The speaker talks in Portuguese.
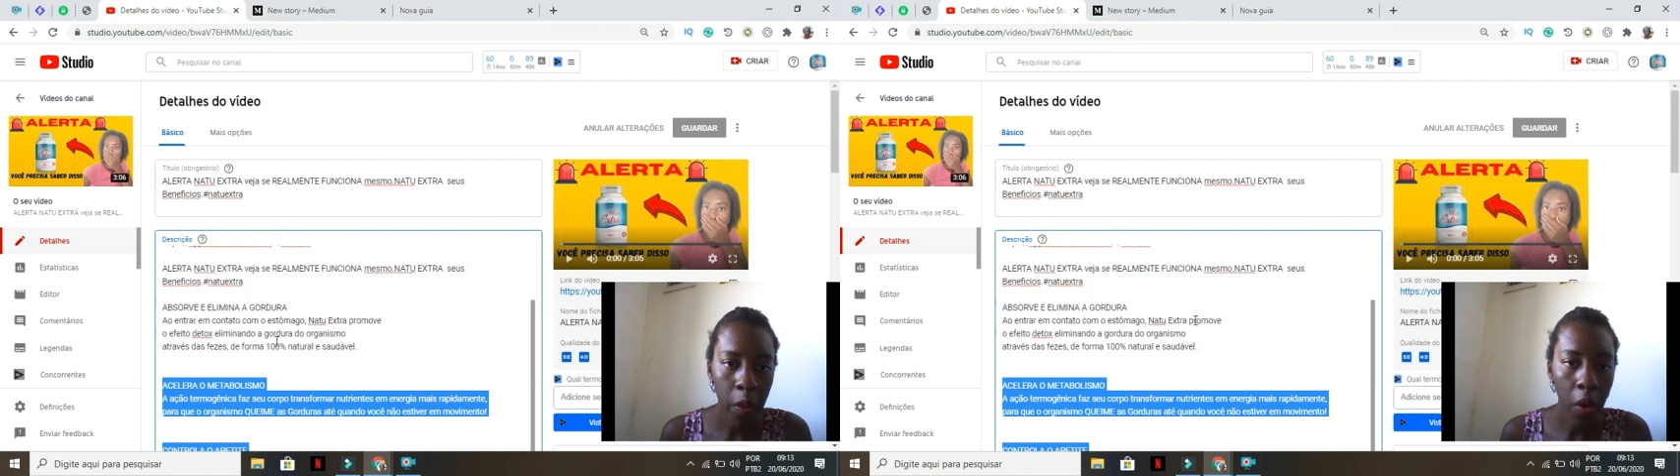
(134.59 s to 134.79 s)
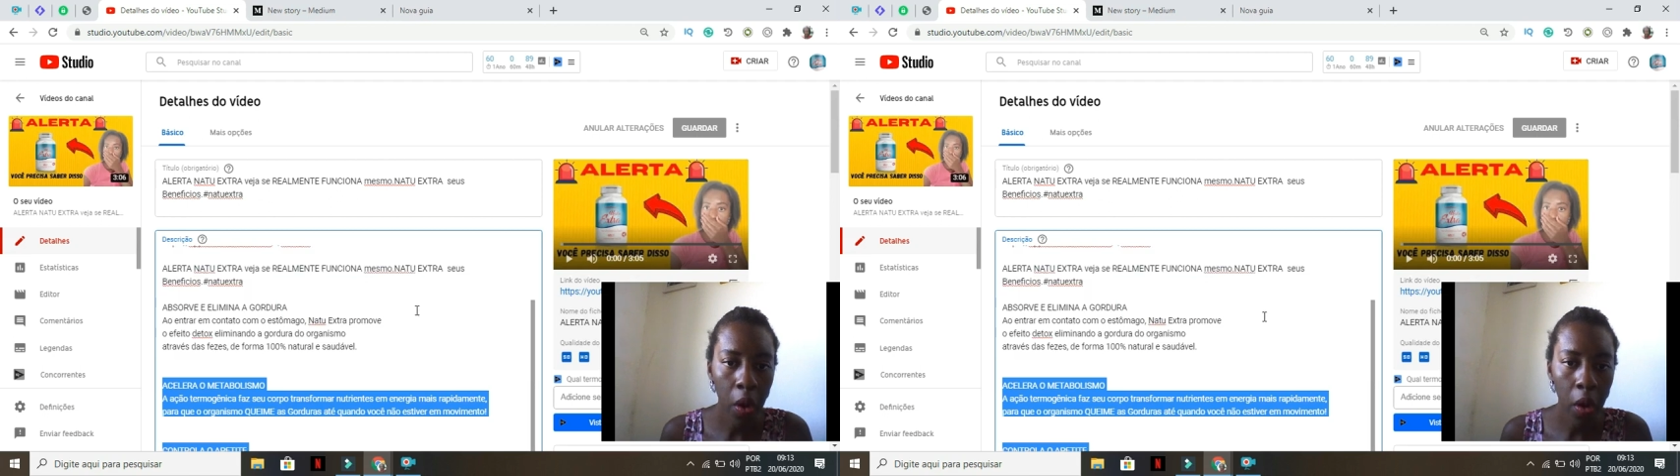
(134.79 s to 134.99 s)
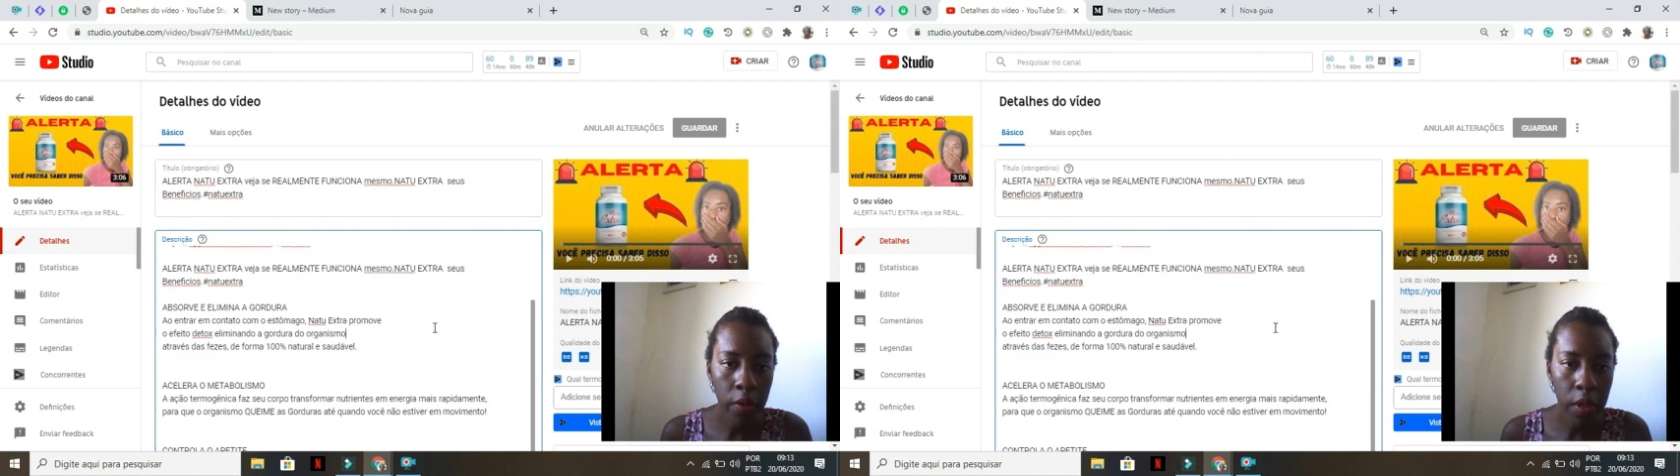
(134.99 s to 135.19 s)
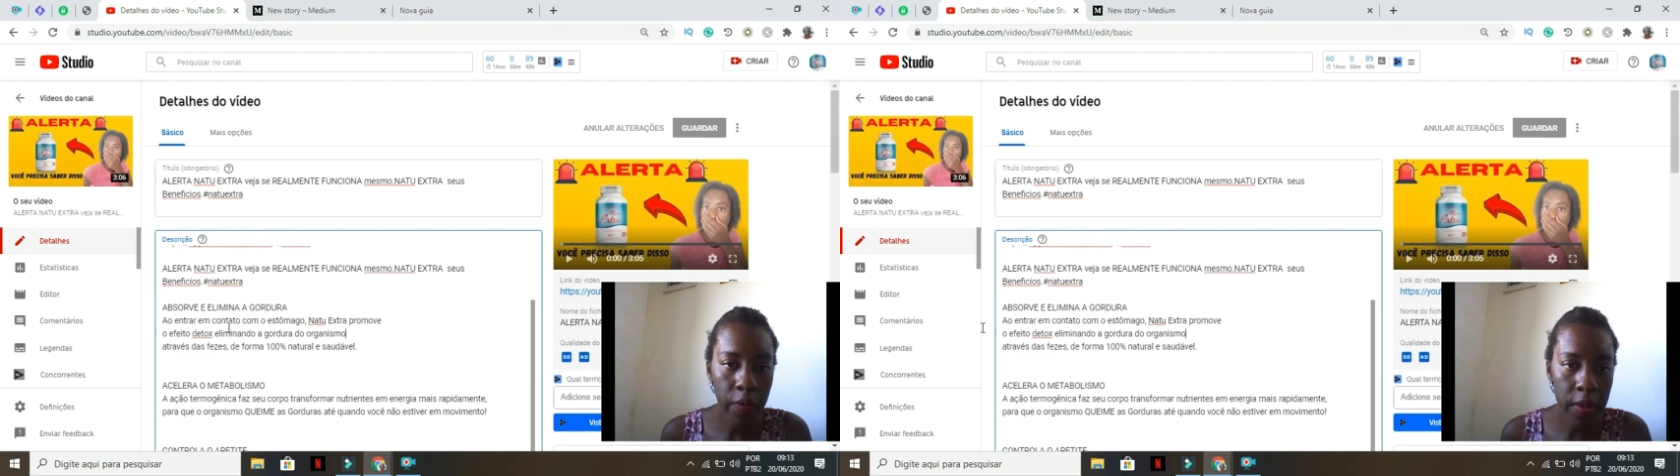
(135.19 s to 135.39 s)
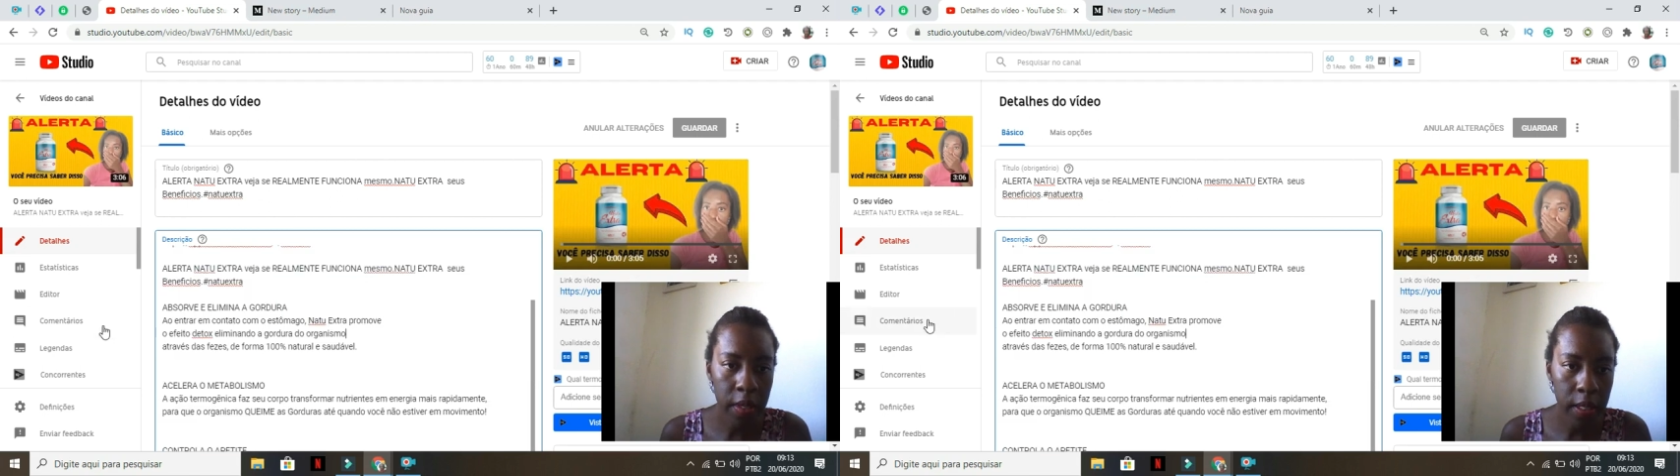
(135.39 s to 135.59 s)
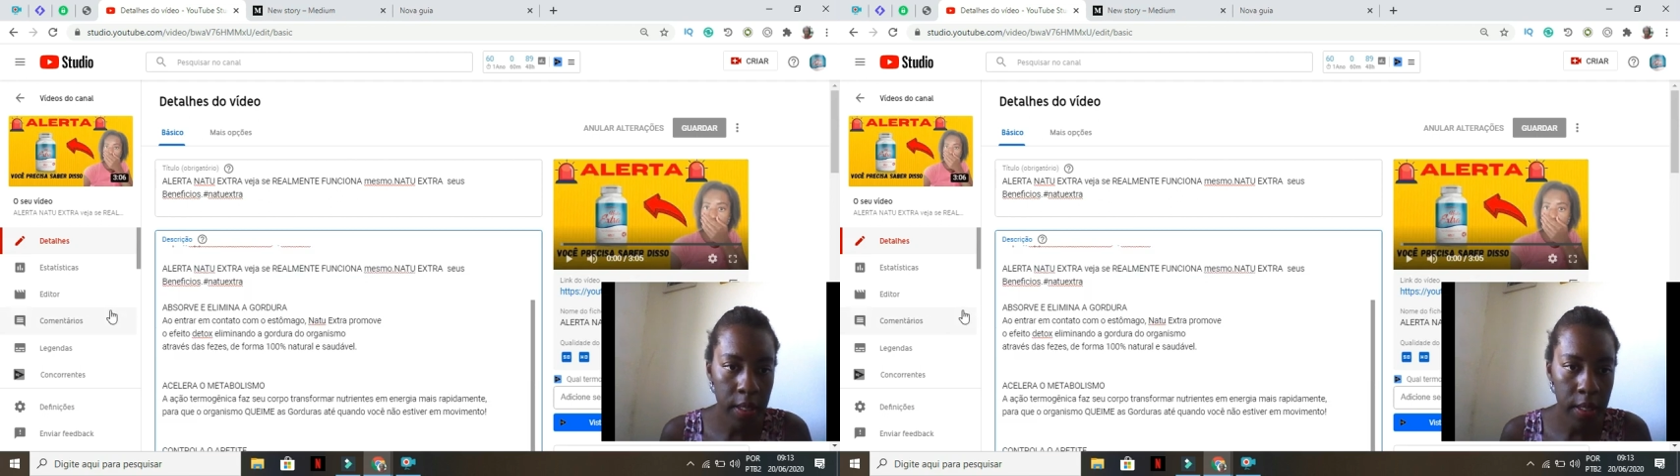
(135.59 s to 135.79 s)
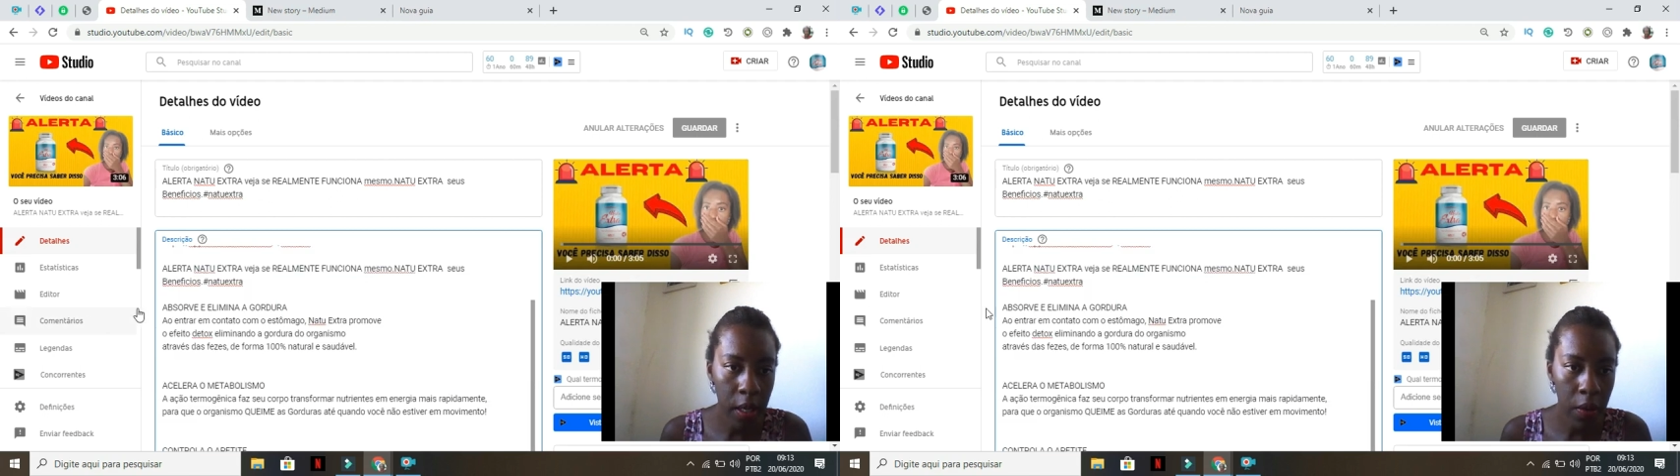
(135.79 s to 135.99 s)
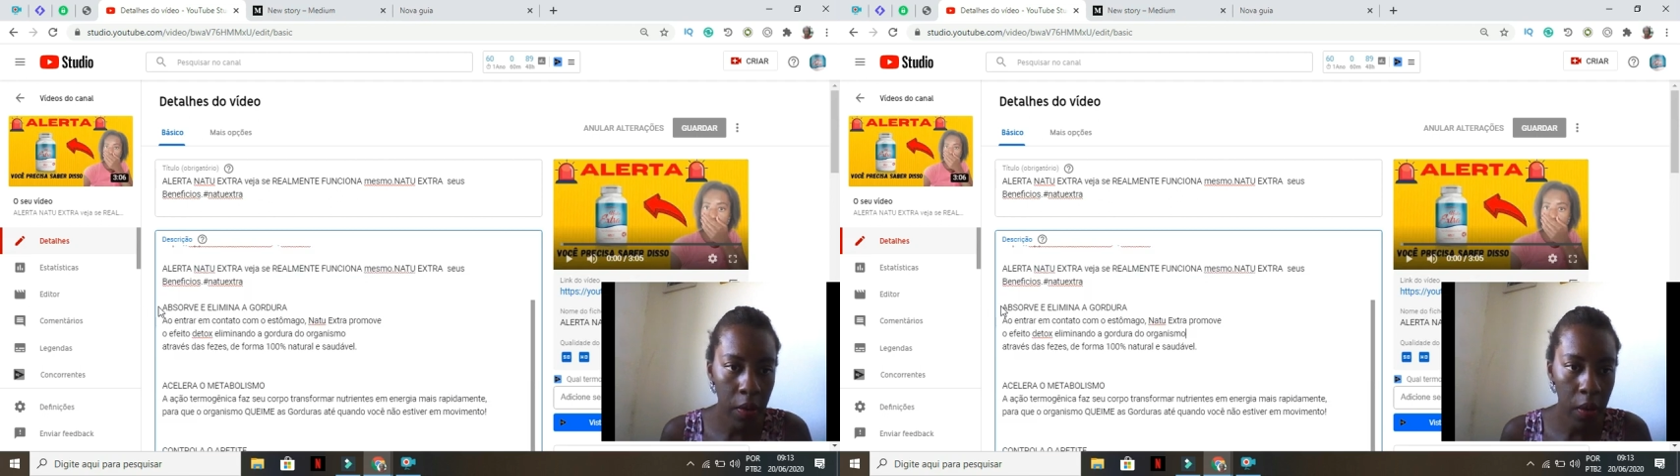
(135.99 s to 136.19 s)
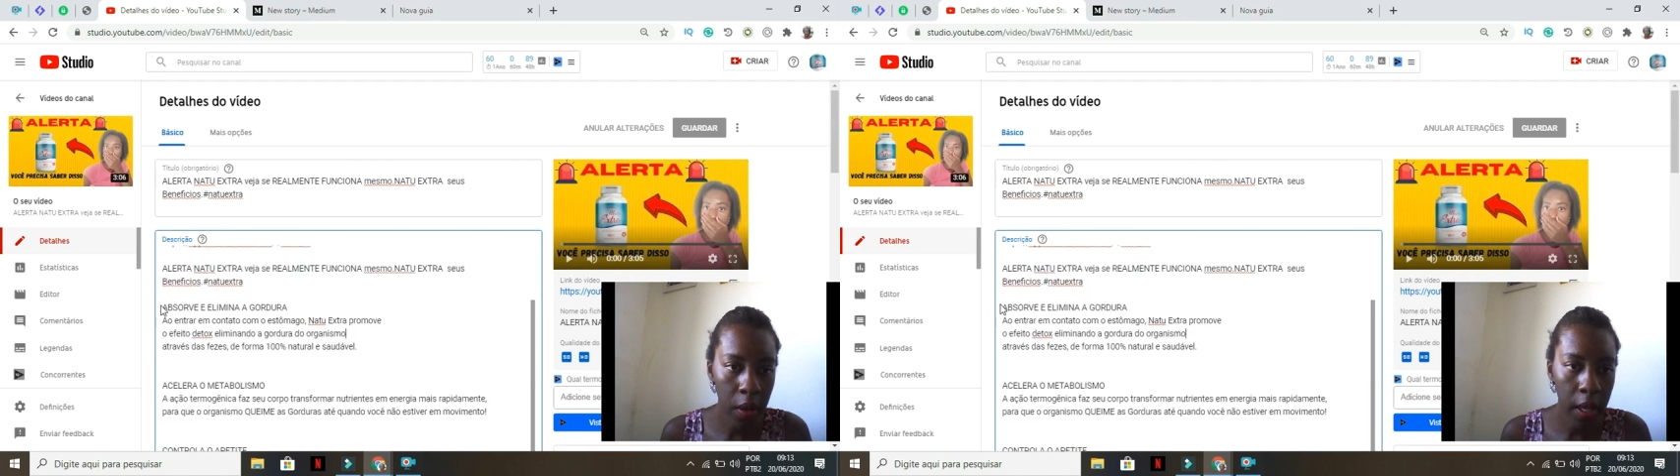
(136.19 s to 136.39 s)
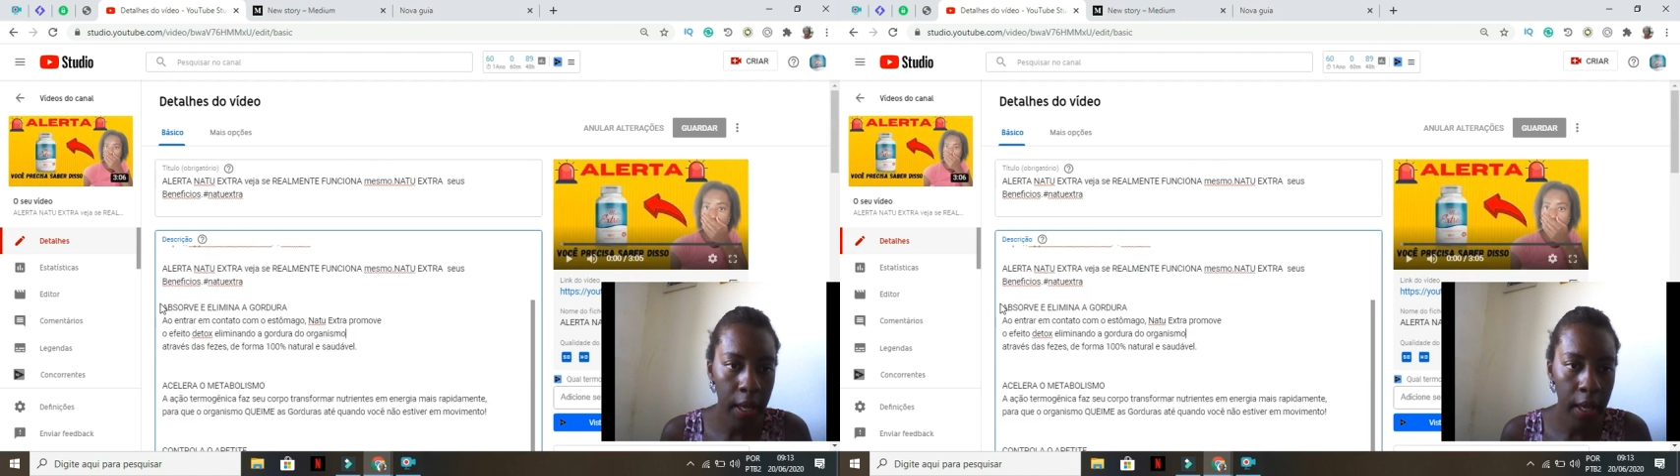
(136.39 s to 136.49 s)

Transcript: coloquem o que vocês quiserem colocar,